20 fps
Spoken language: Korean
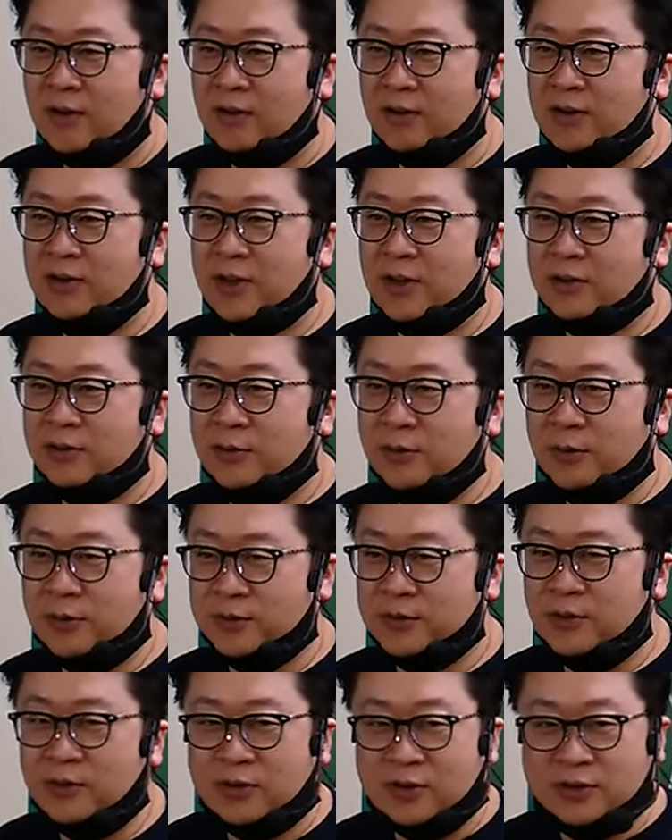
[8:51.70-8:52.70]
이게
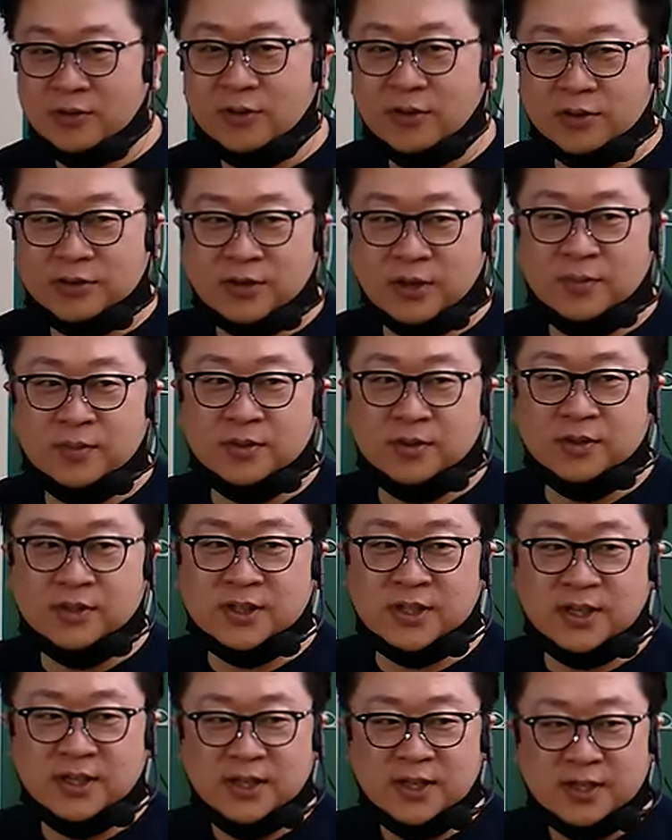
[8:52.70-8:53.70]
그거였어? 그거였어? 하면서
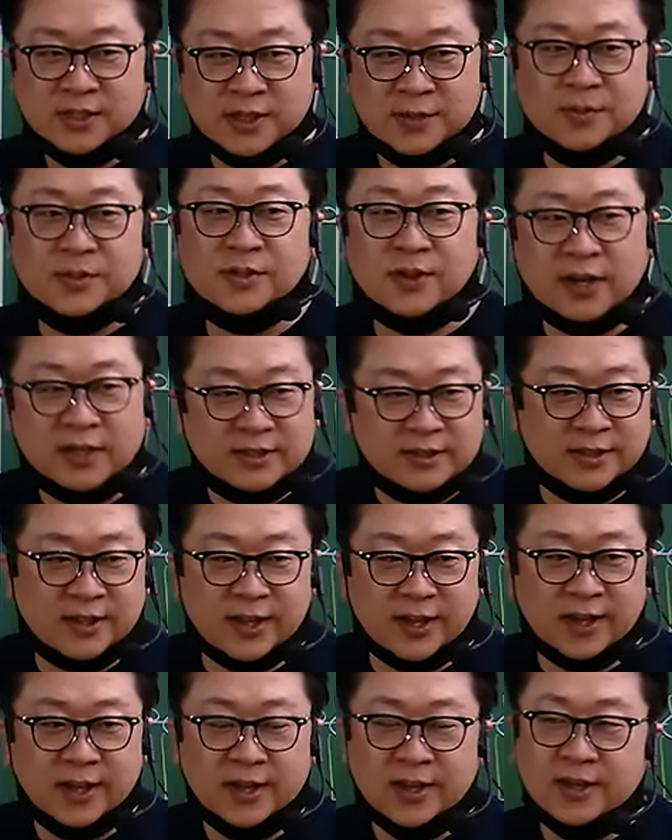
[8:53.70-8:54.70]
이제 재밌어
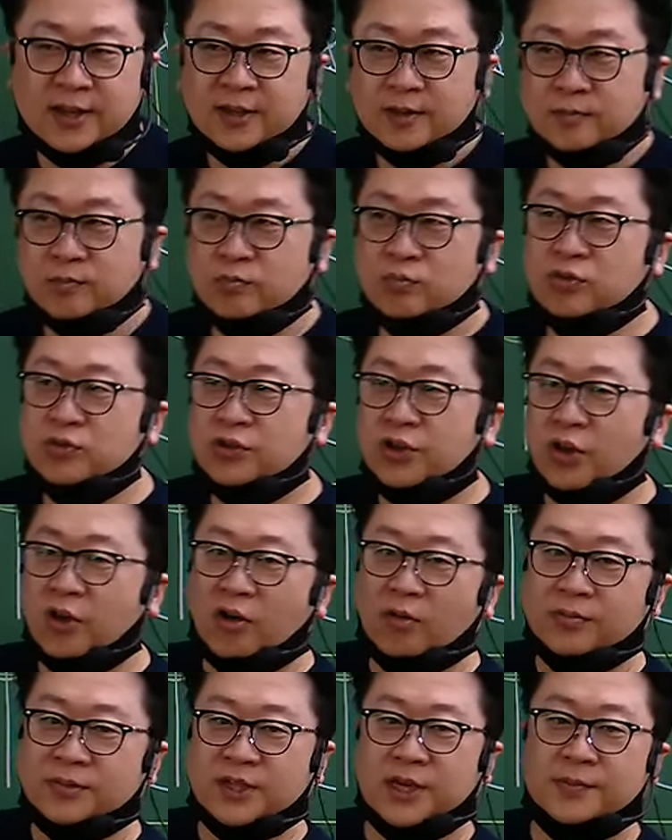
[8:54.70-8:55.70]
하는데
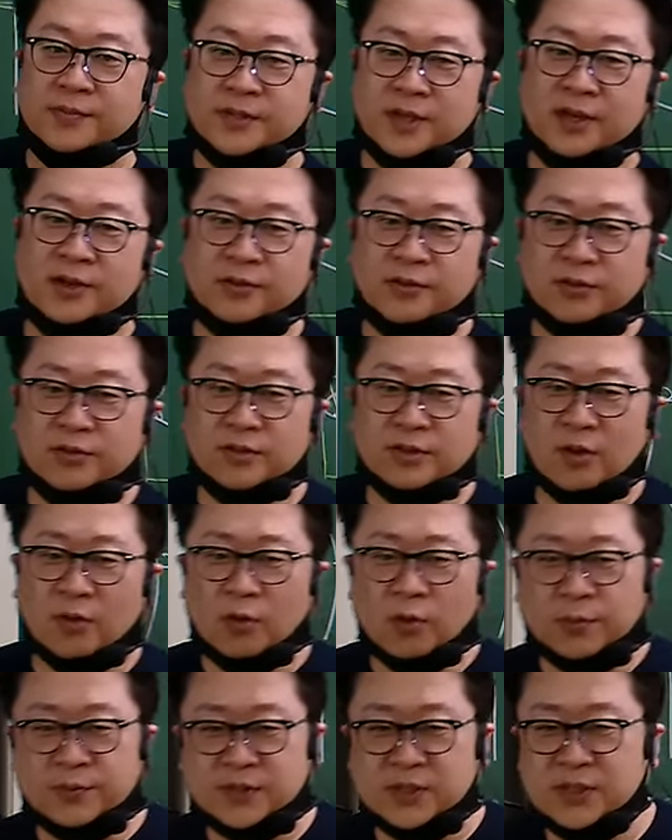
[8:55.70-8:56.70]
무경험자 입장에서는
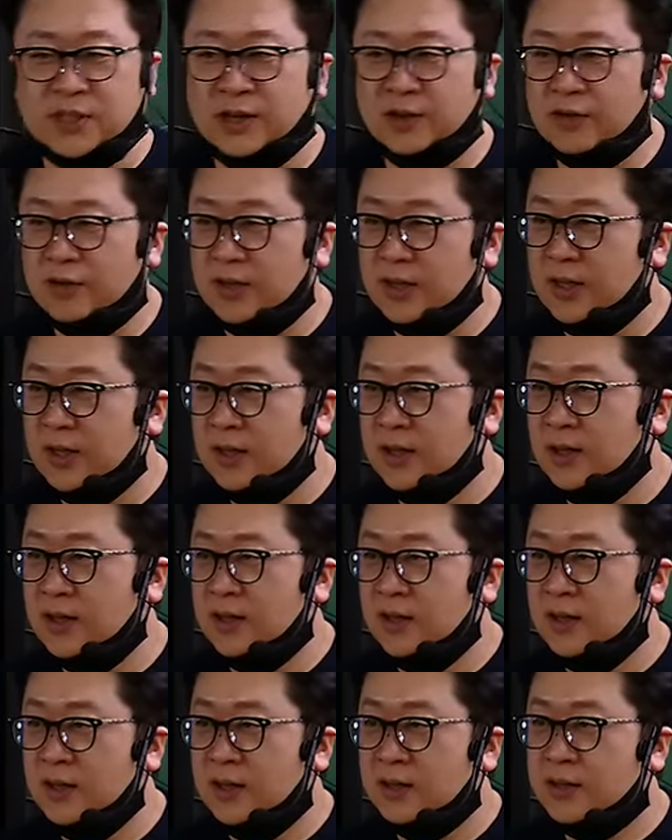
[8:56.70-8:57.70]
어렵지 당연히.
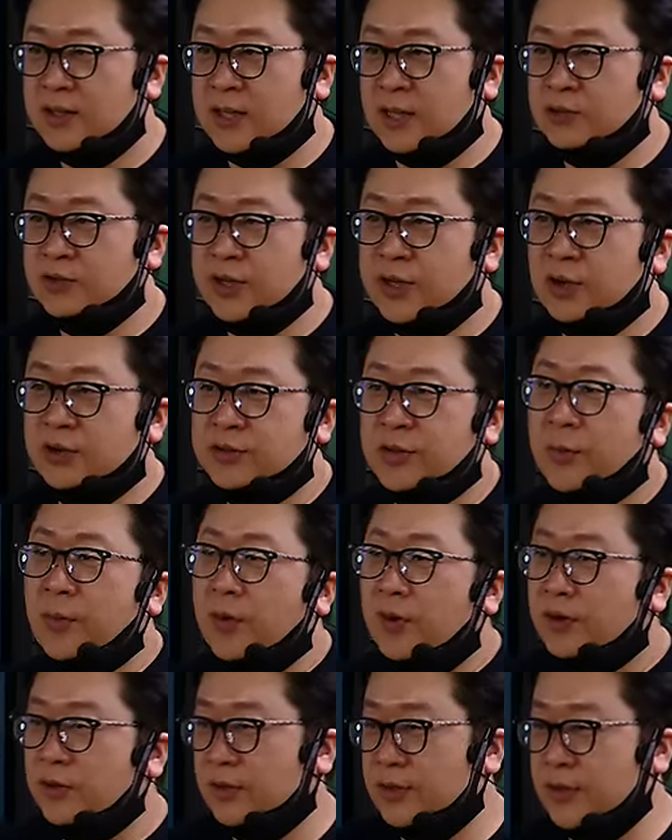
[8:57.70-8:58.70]
나중에 이걸
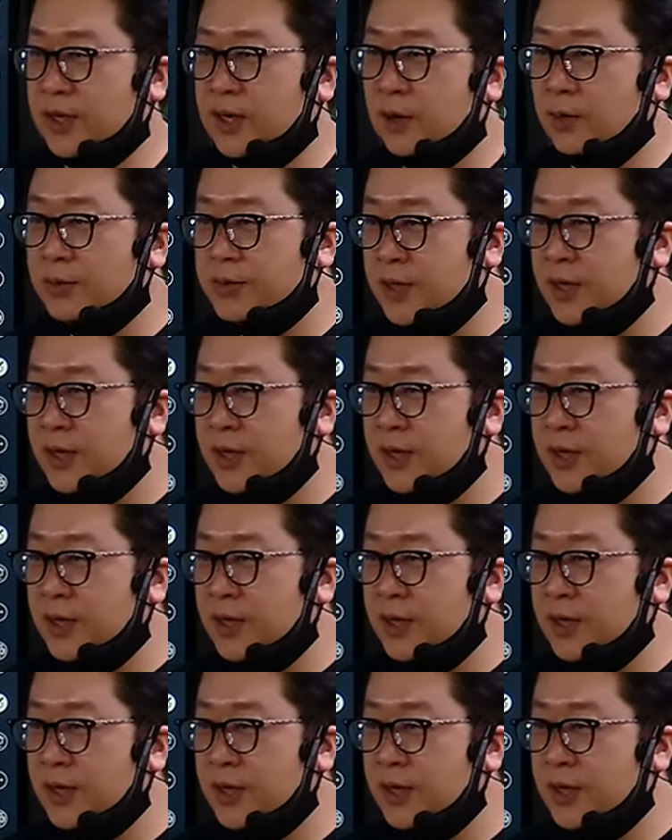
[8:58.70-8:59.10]
써먹을 거다라고